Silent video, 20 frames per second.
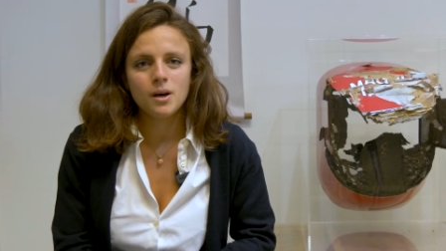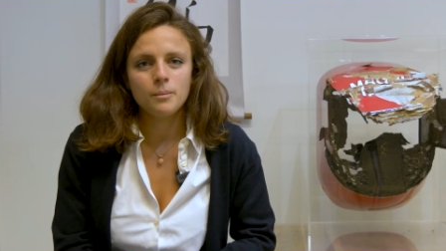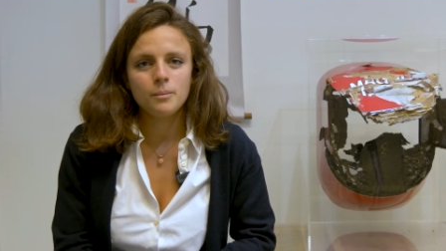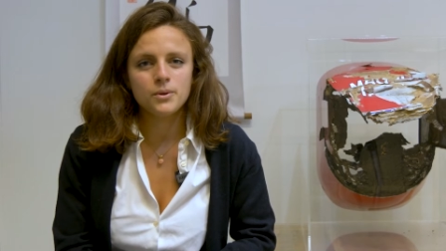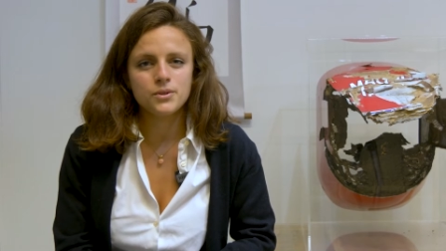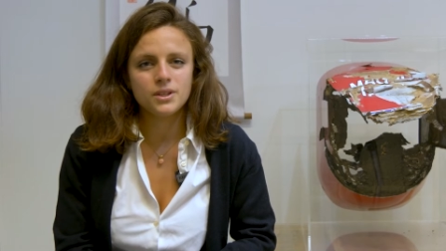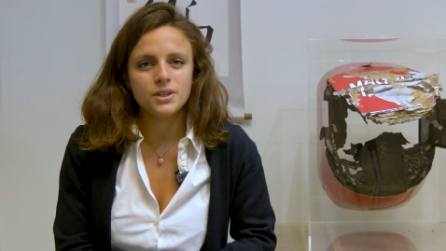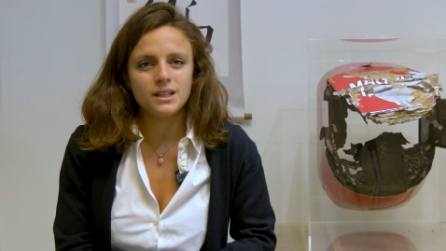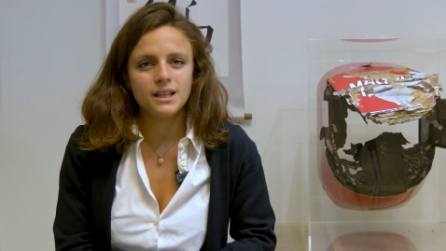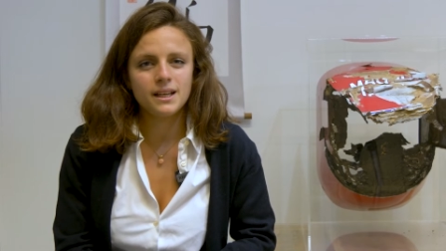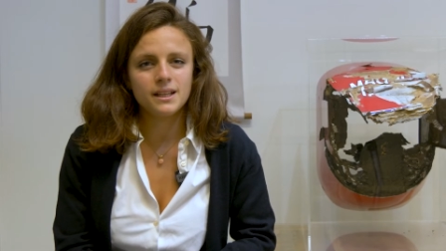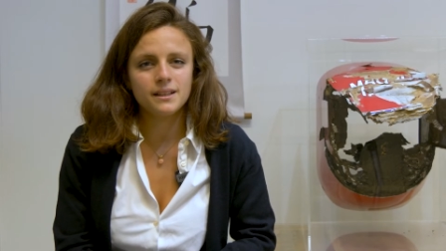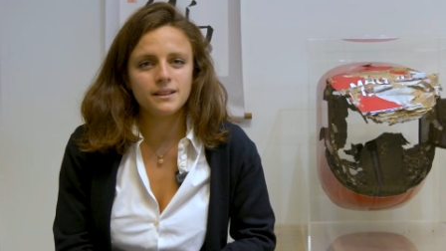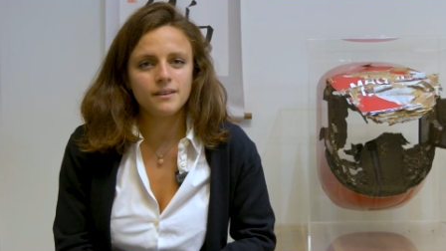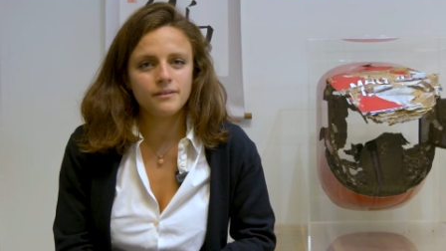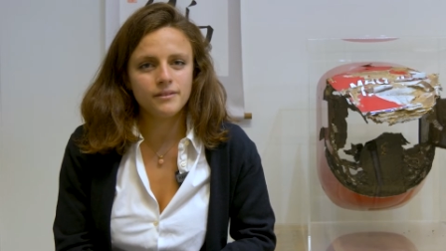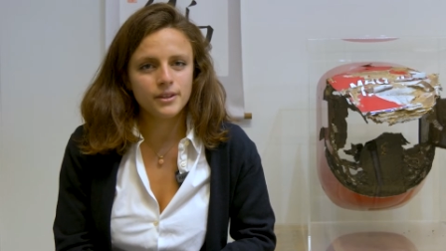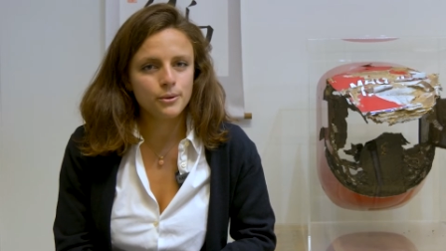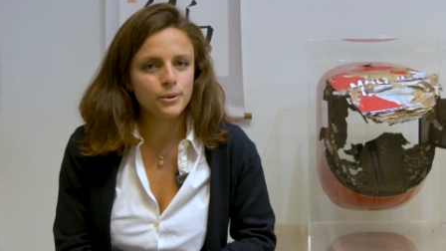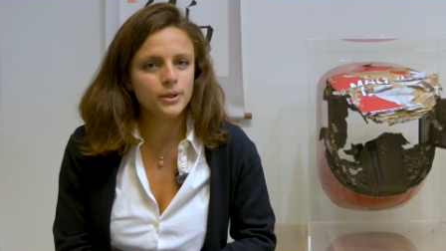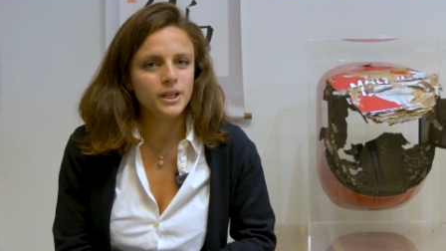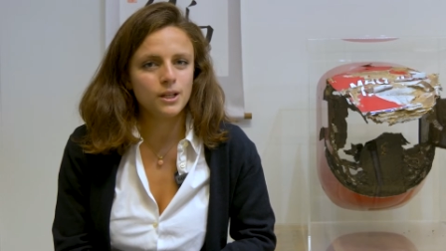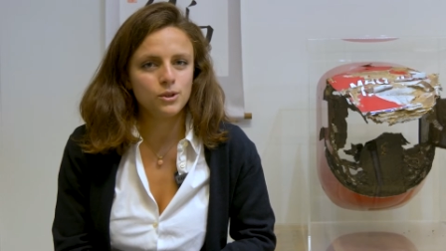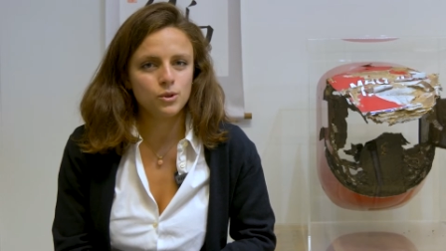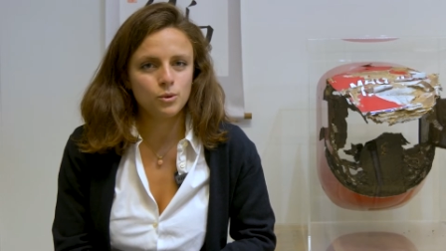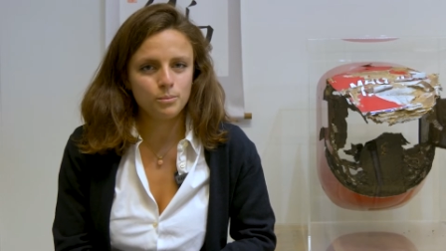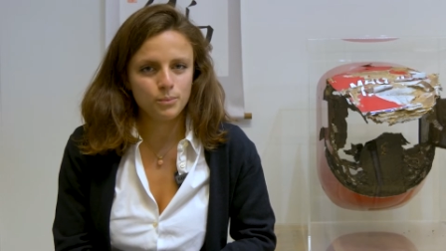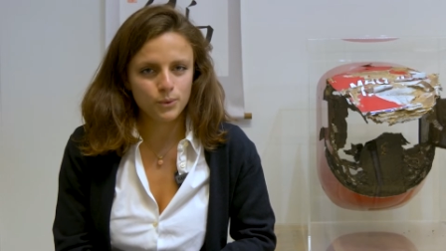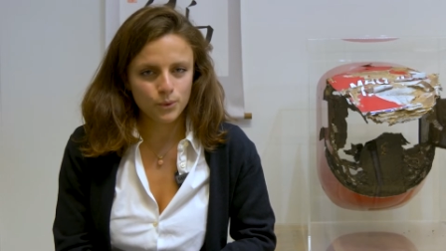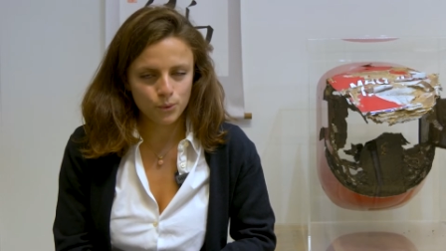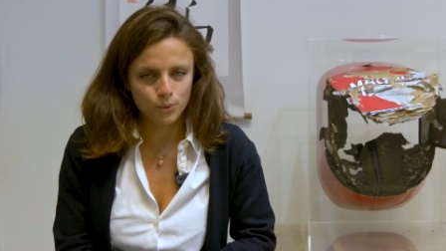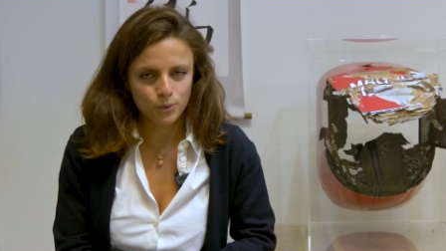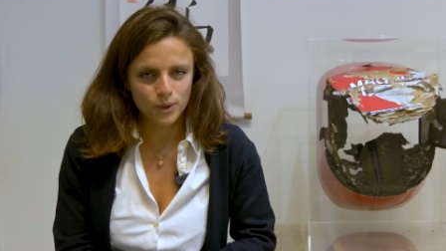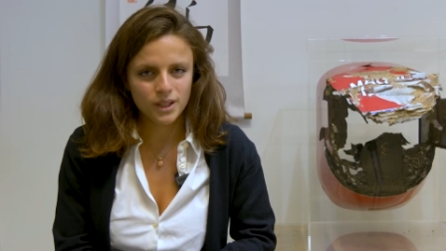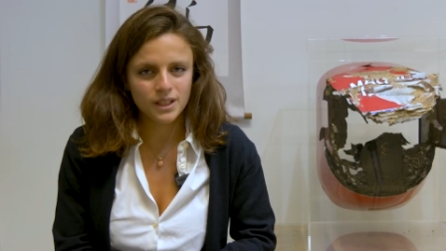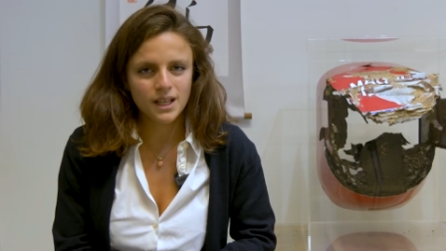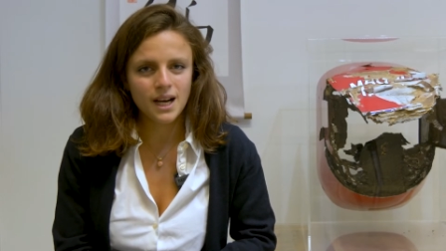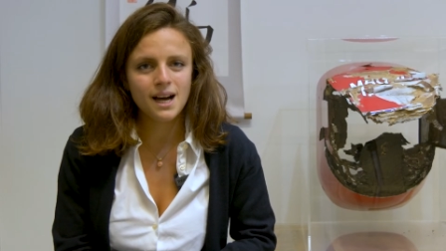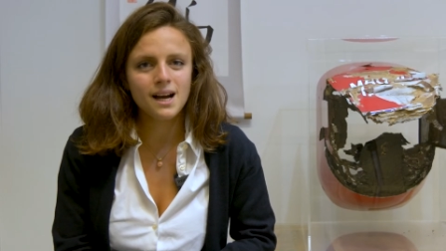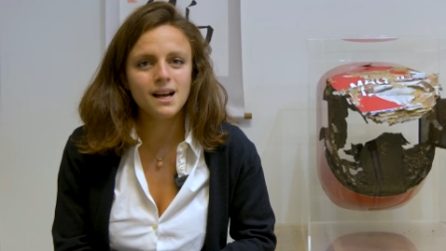possa dare davvero grandi
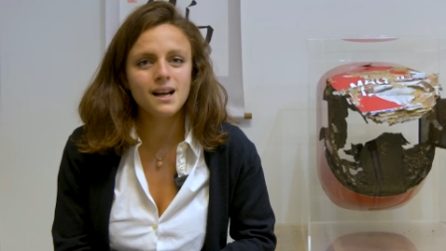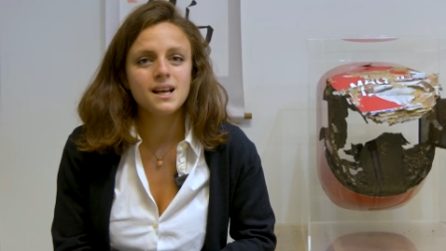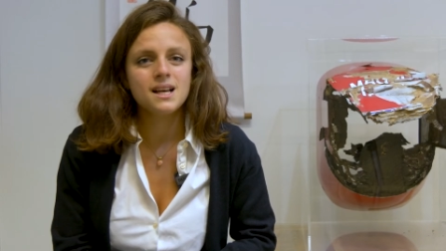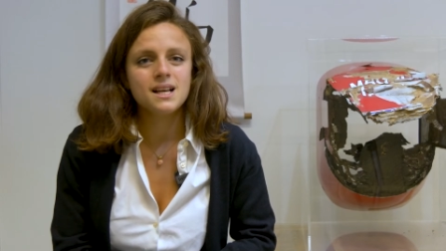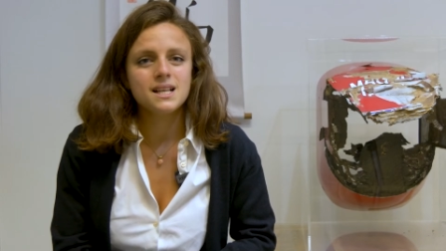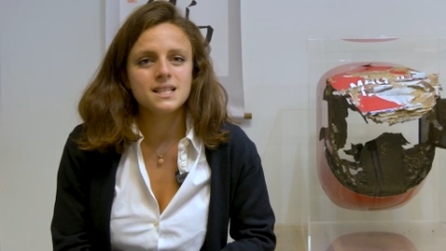opportunità